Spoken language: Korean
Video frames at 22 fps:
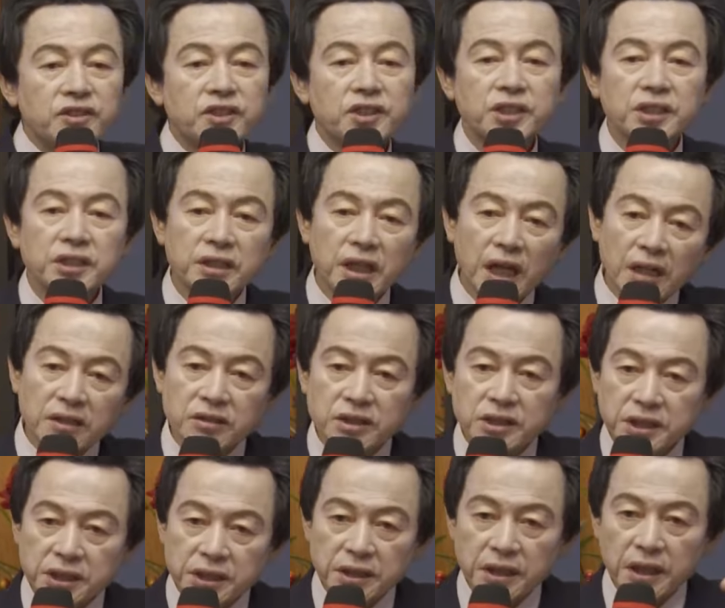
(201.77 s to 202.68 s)

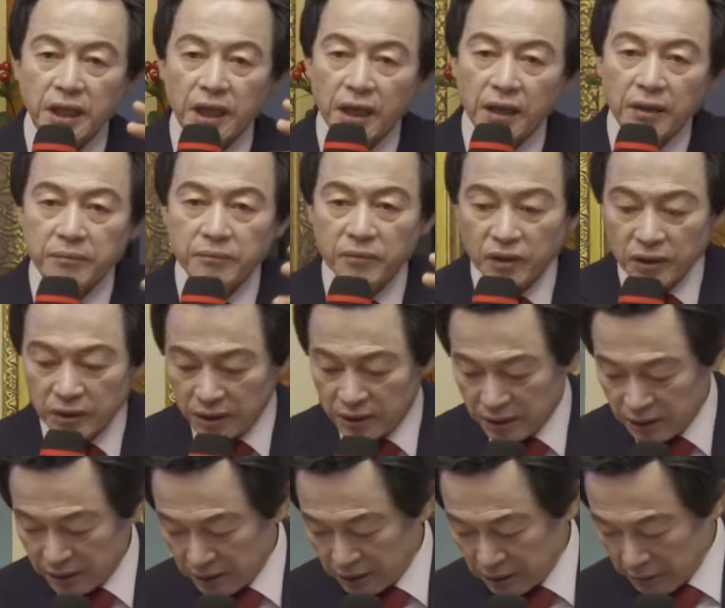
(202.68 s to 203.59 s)
지나치게
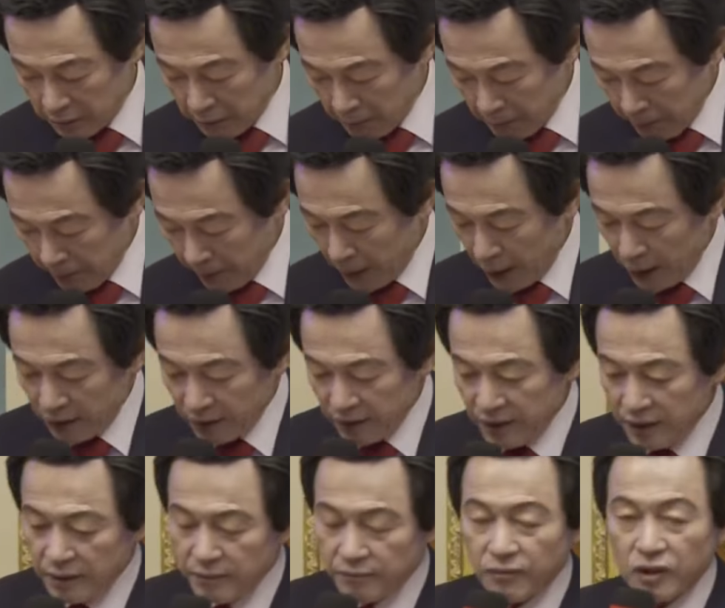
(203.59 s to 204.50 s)
뭐
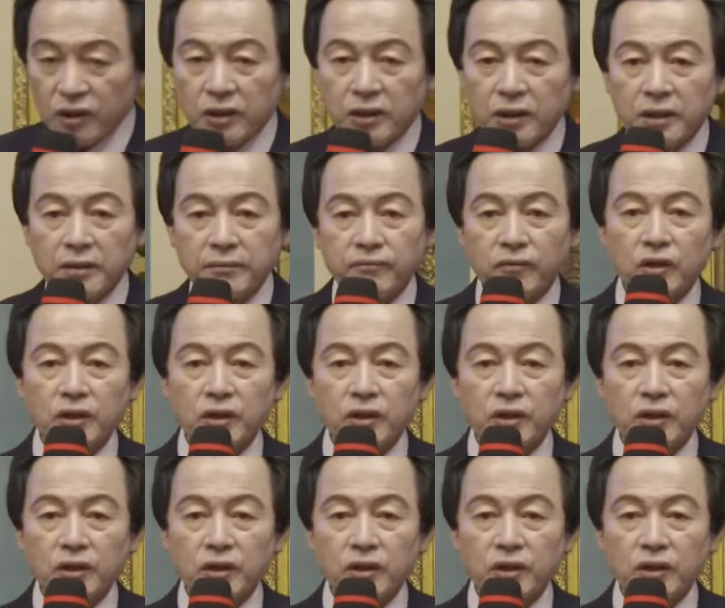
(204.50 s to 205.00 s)
이 뭐